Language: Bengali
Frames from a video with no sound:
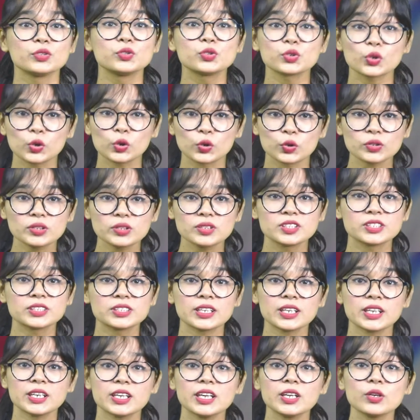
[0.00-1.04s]
চলুন
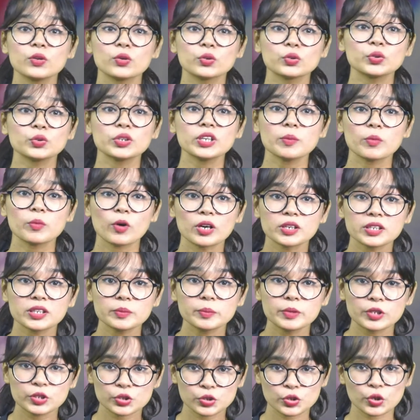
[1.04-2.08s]
জেনে নেই নতুন এই বলটির
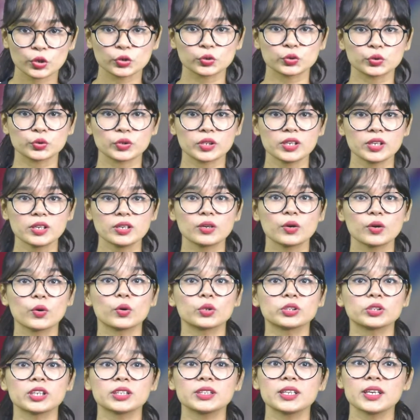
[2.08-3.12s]
বিশেষত্ব কি
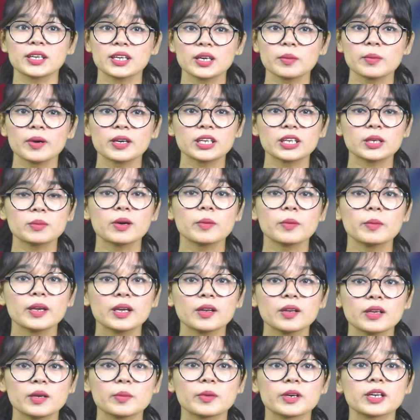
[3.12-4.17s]
কোথা থেকে বা কিভাবে
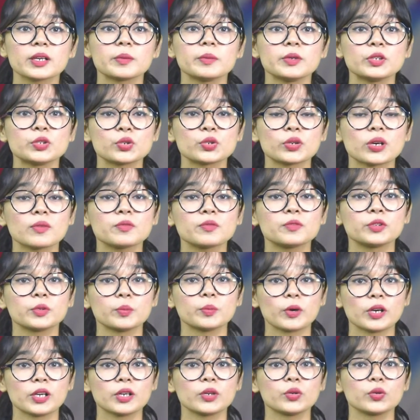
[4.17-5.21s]
এলো এবারের বিশ্বকাপ
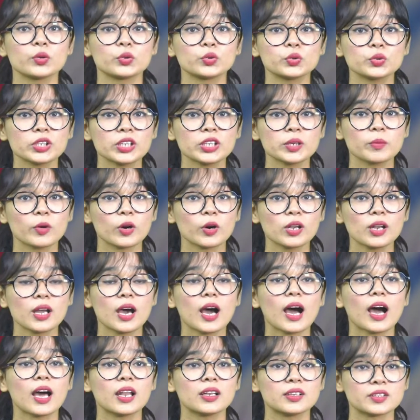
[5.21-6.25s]
ফুটবলের নতুন এই বল
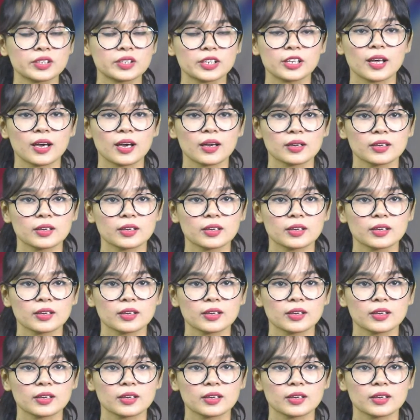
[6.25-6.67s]
আল রিহলা